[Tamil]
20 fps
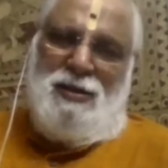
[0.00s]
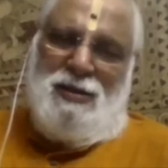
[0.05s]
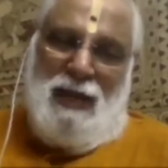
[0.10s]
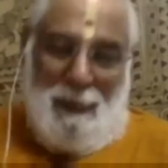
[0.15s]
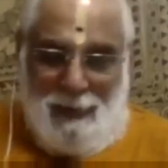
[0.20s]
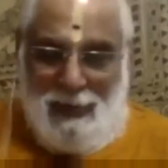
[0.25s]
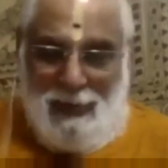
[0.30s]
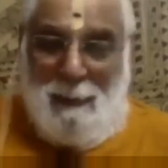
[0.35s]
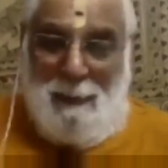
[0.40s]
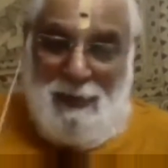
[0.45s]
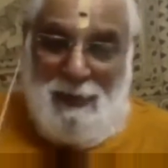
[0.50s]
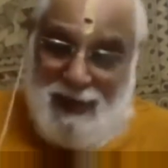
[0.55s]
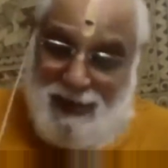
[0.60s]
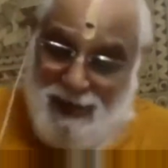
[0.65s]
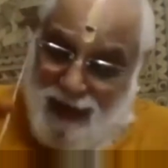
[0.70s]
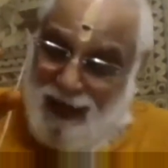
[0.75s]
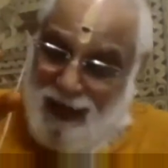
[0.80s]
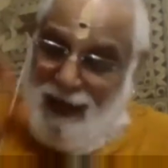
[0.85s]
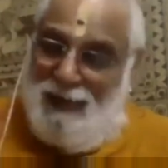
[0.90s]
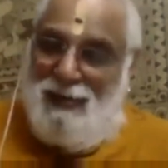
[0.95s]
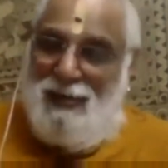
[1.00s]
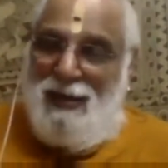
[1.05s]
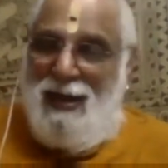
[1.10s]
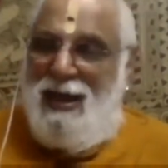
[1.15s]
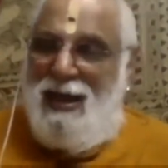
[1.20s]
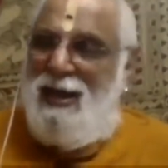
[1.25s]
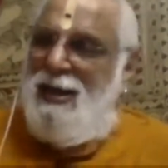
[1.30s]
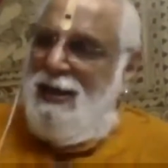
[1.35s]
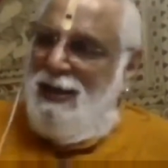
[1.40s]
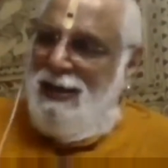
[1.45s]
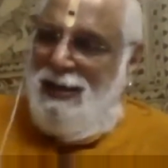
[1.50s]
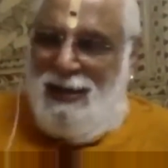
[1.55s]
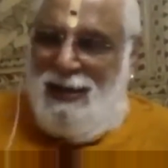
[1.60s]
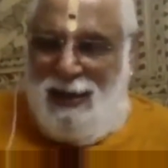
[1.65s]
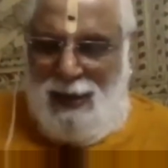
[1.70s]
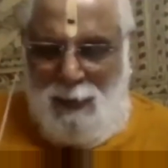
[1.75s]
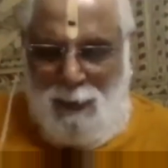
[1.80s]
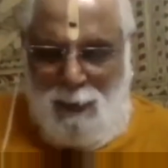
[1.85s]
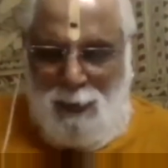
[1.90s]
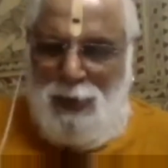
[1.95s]
நமக்கு பிற்காலத்துல
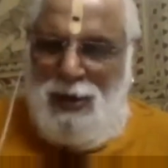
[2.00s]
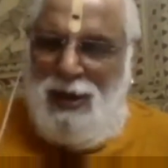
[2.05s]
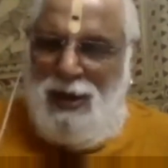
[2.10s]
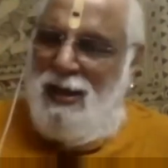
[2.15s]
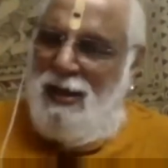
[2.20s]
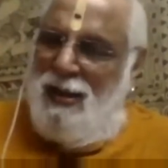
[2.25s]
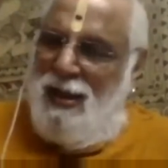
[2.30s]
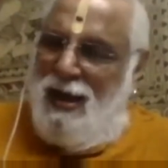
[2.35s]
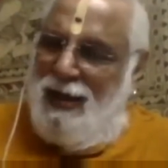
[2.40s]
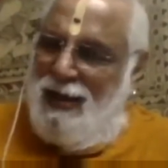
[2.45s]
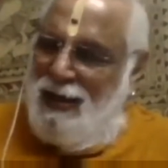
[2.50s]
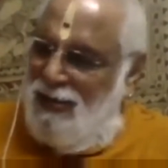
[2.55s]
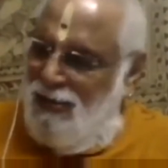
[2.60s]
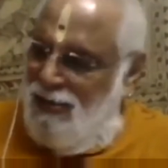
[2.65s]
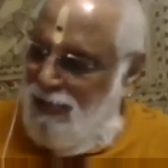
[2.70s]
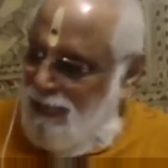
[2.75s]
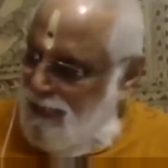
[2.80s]
இன்றைக்கு புதியதாக